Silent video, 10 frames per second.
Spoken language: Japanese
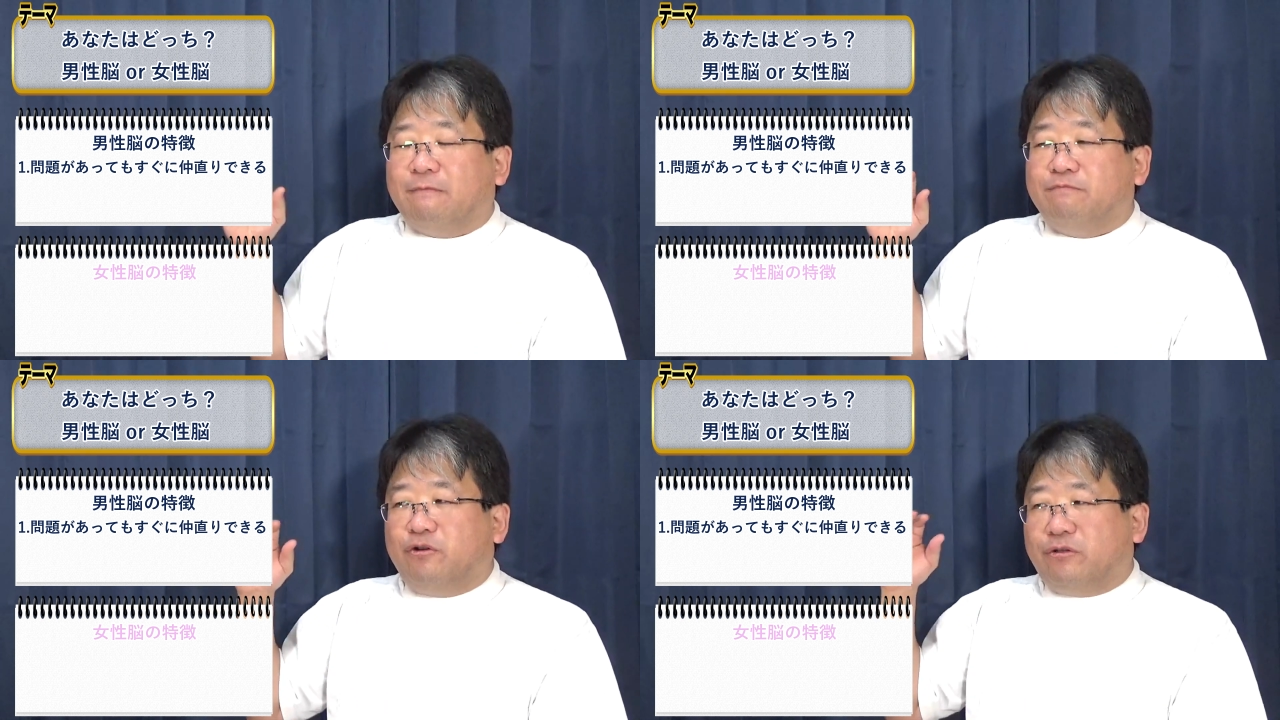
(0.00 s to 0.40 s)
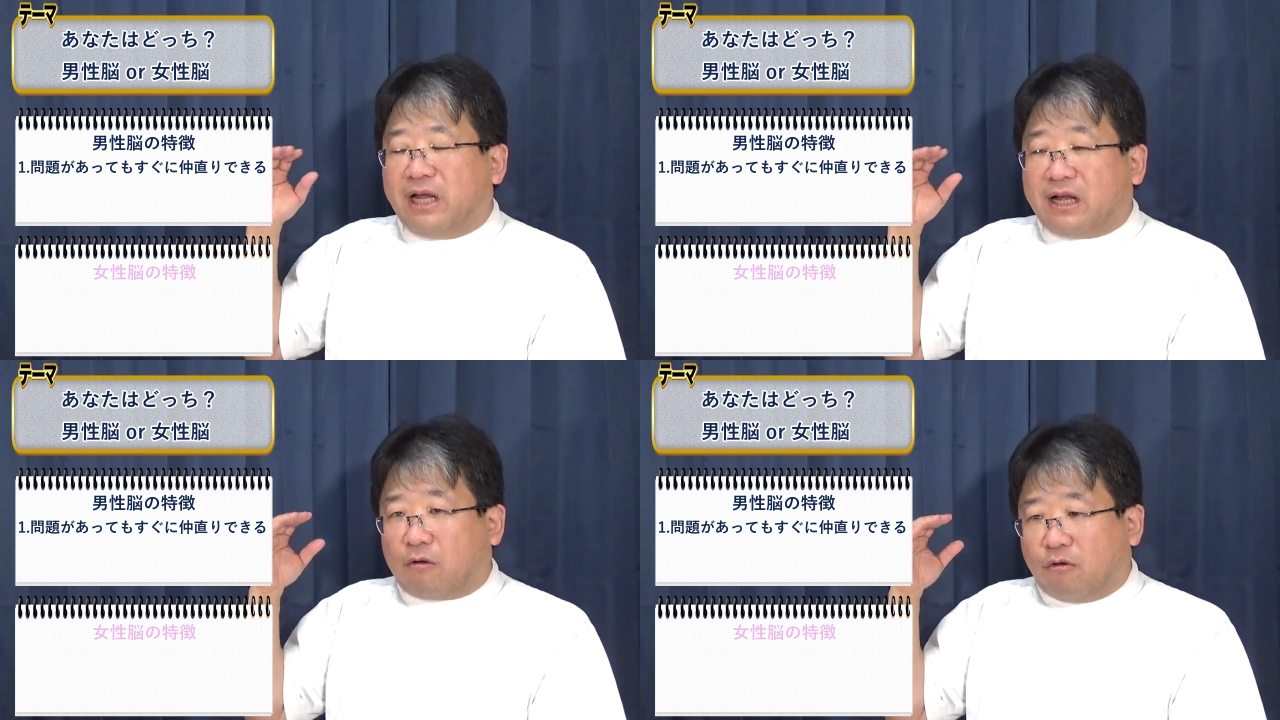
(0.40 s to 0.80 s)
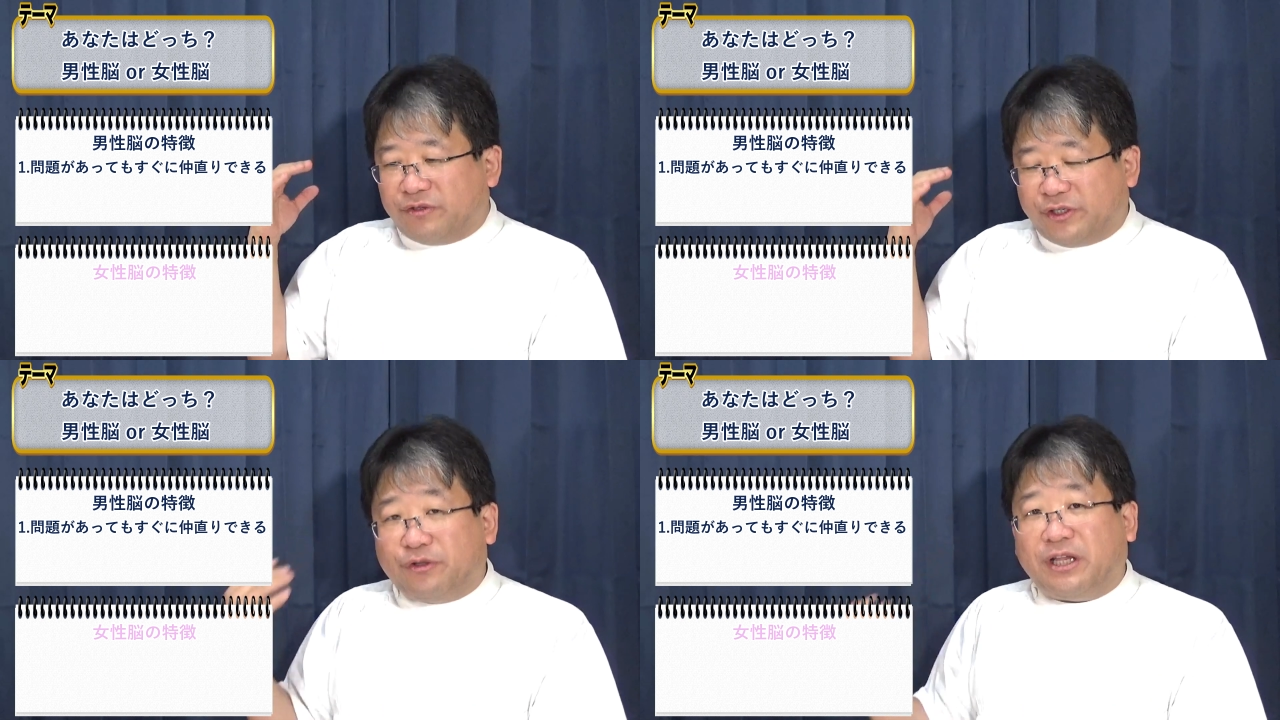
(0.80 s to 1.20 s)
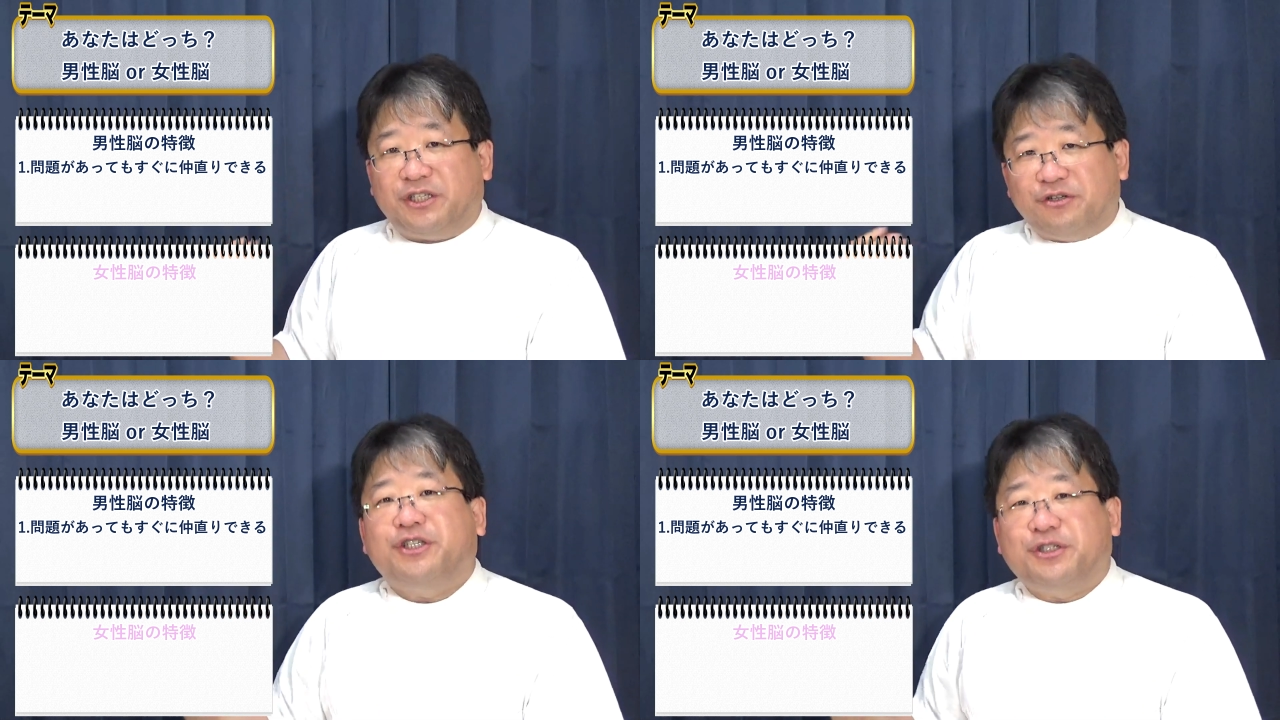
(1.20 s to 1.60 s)
もうなんかこう、後ろで
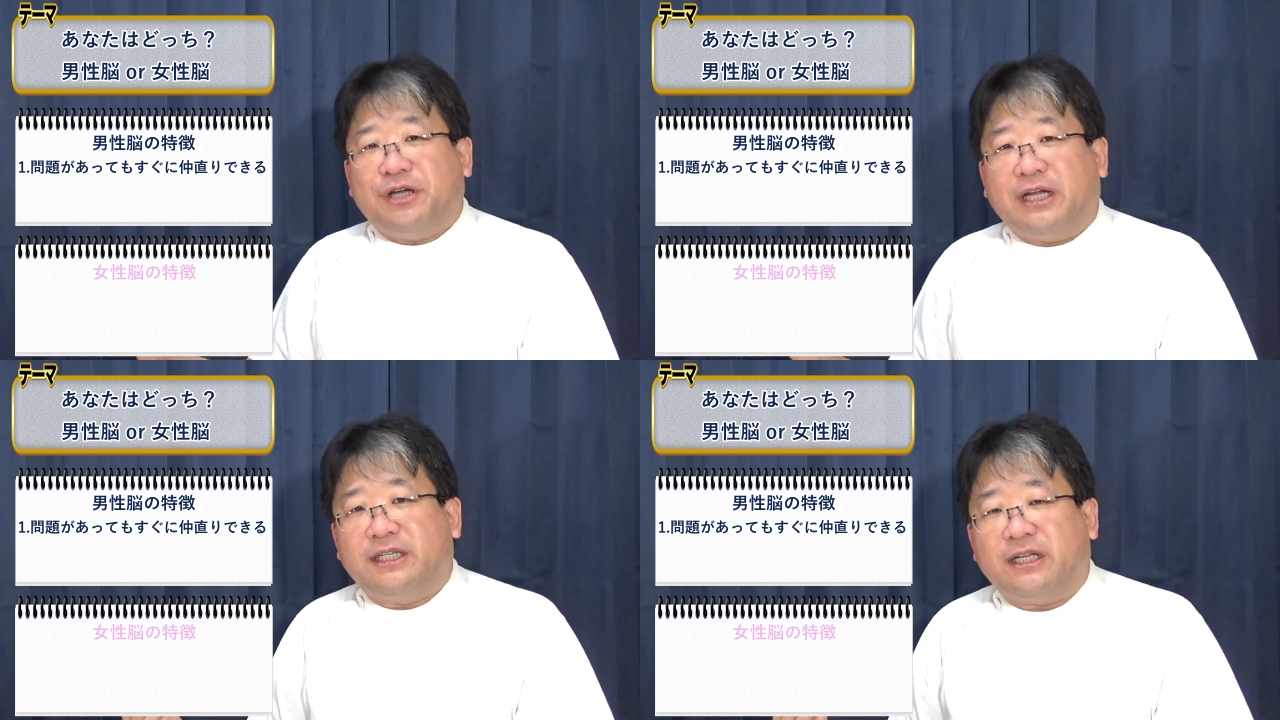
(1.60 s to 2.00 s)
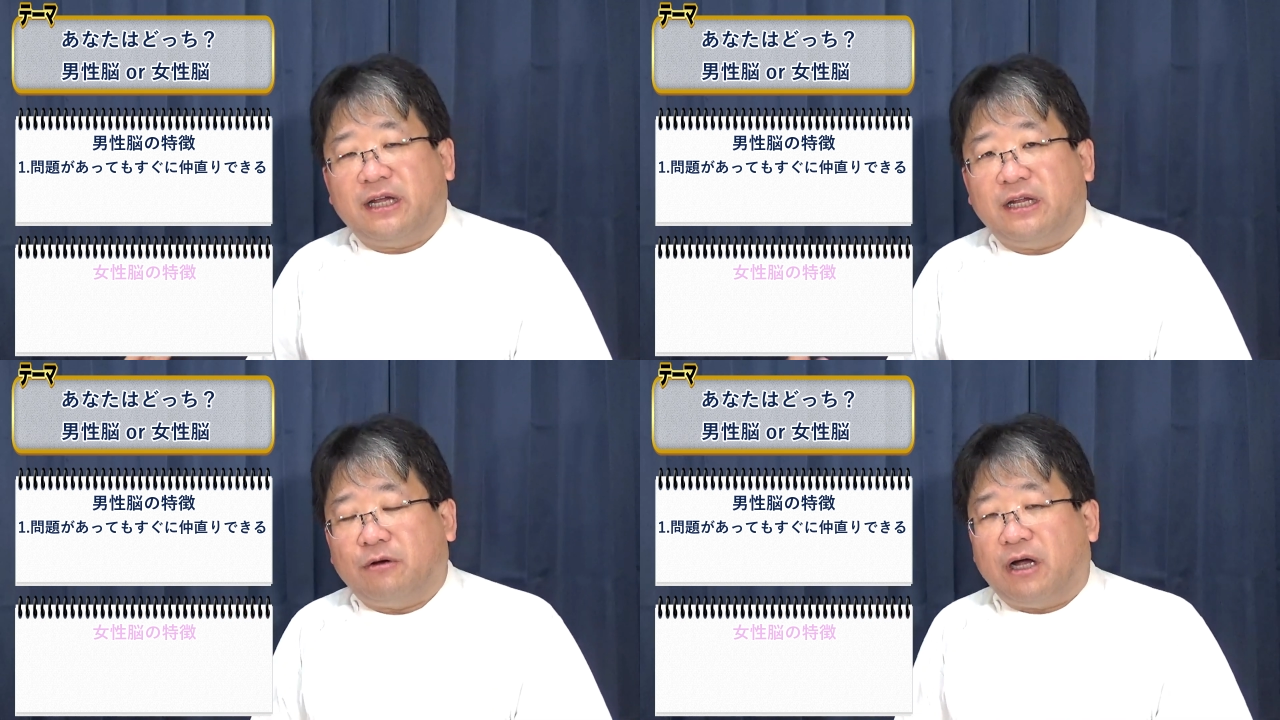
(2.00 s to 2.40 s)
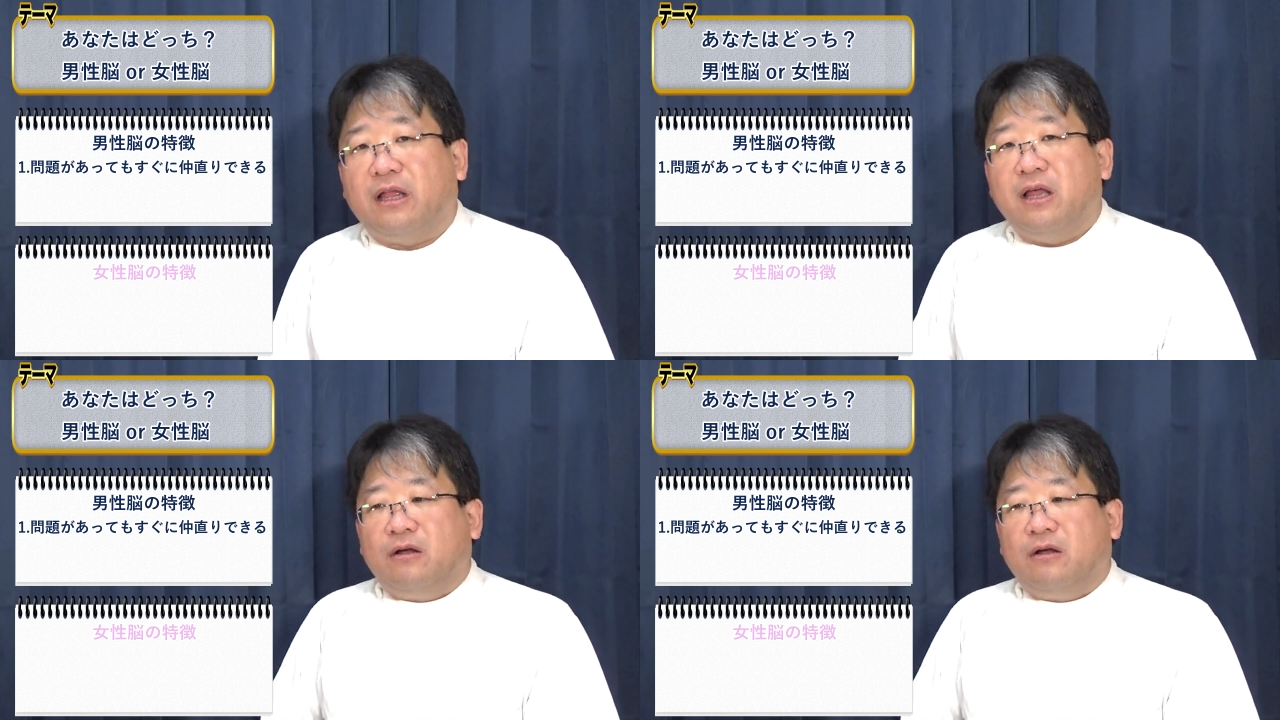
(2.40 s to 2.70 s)
チクチクやっちゃったりとか、